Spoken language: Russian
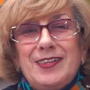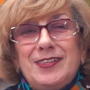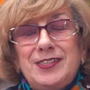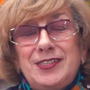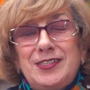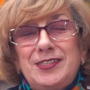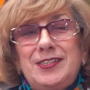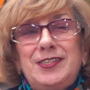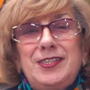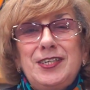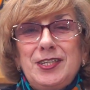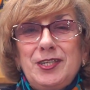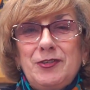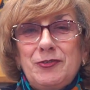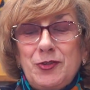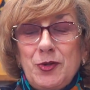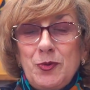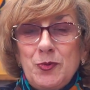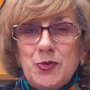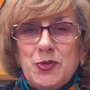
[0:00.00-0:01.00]
Дело
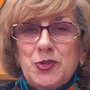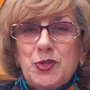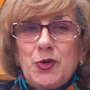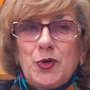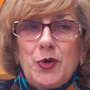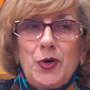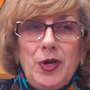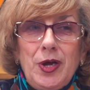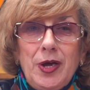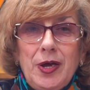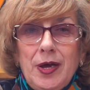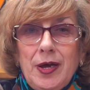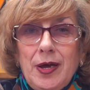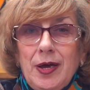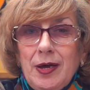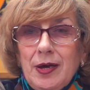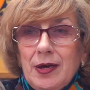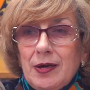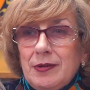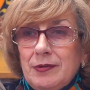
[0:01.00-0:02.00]
в том, что
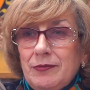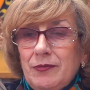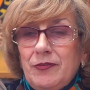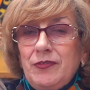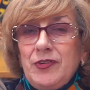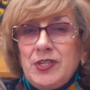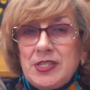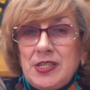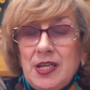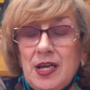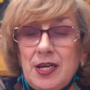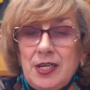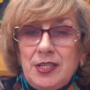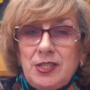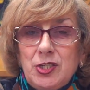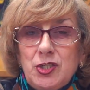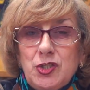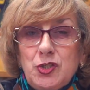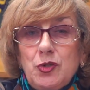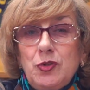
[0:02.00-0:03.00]
Э, вы
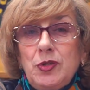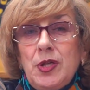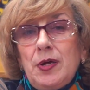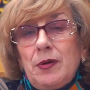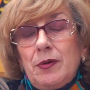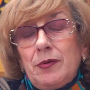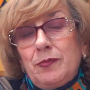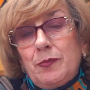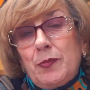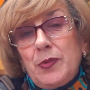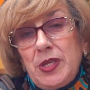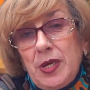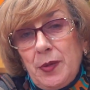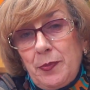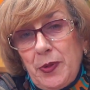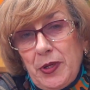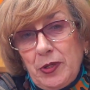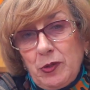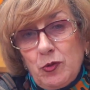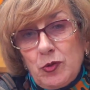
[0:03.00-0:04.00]
знаете, что на, мне
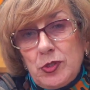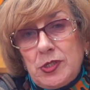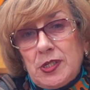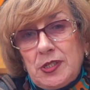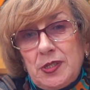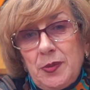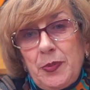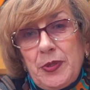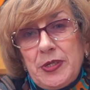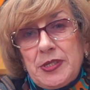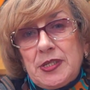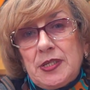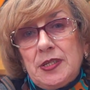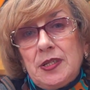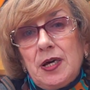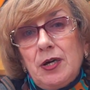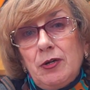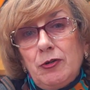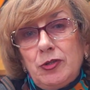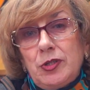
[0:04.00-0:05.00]
приносят и
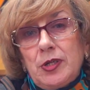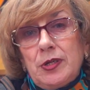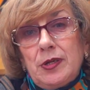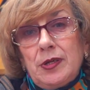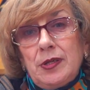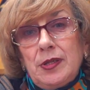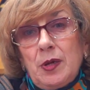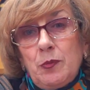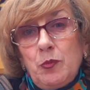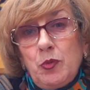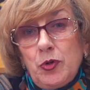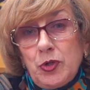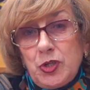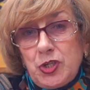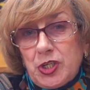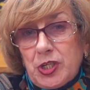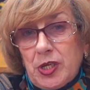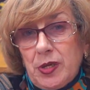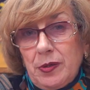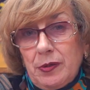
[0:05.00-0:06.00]
присылают э,
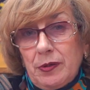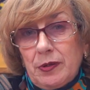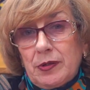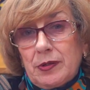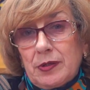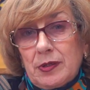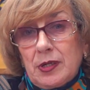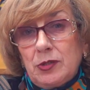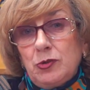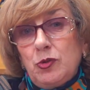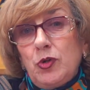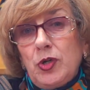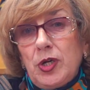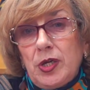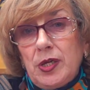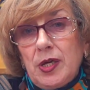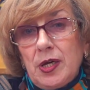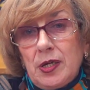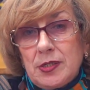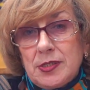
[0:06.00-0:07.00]
наборчики,
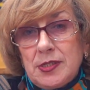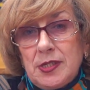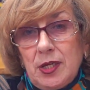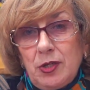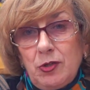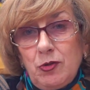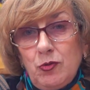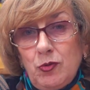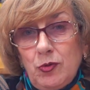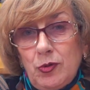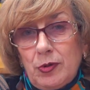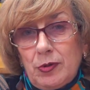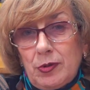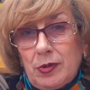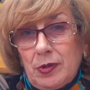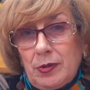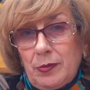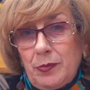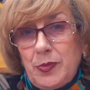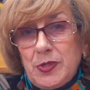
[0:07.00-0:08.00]
которые я раздаю
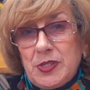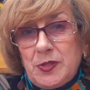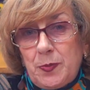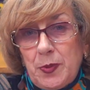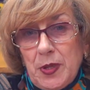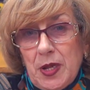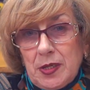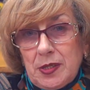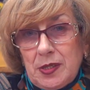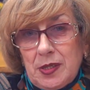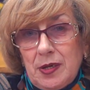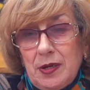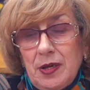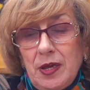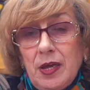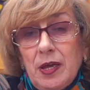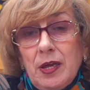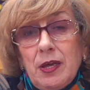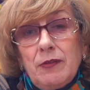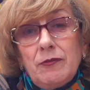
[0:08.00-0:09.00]
э, бесплатно.
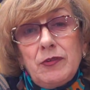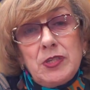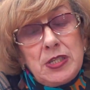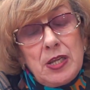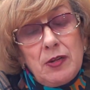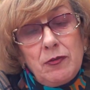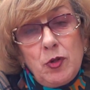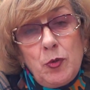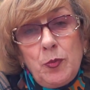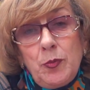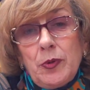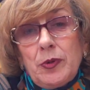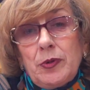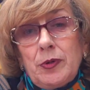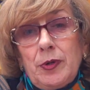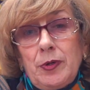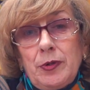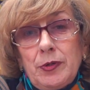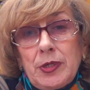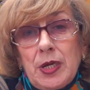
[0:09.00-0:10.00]
В основном,
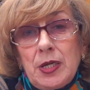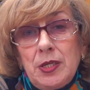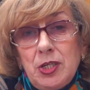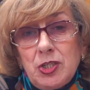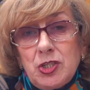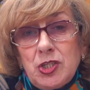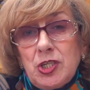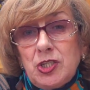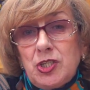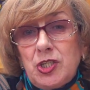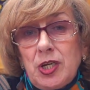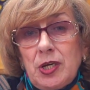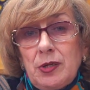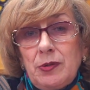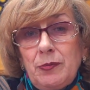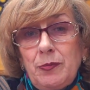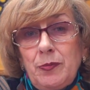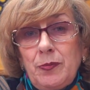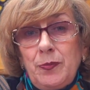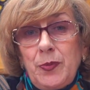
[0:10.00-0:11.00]
конечно же,
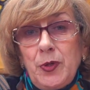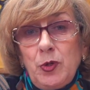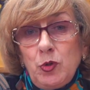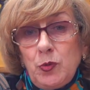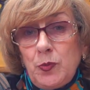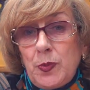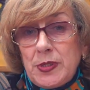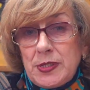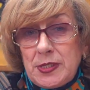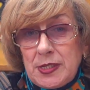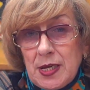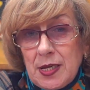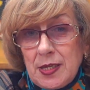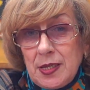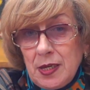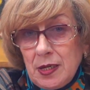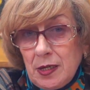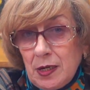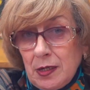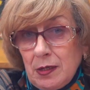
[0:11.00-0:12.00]
берут
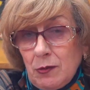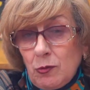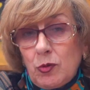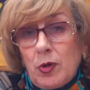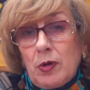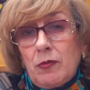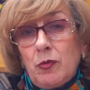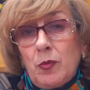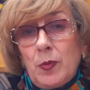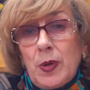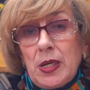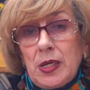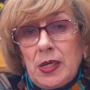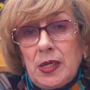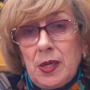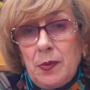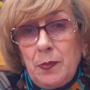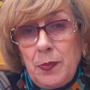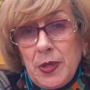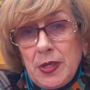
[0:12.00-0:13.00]
пенсионеры, у кого
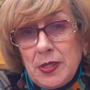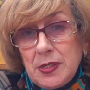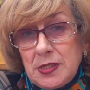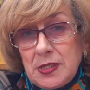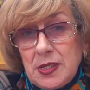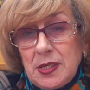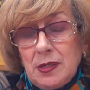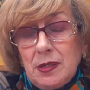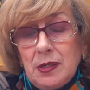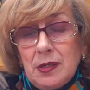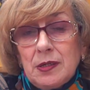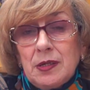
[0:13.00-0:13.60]
маленькие пенсии.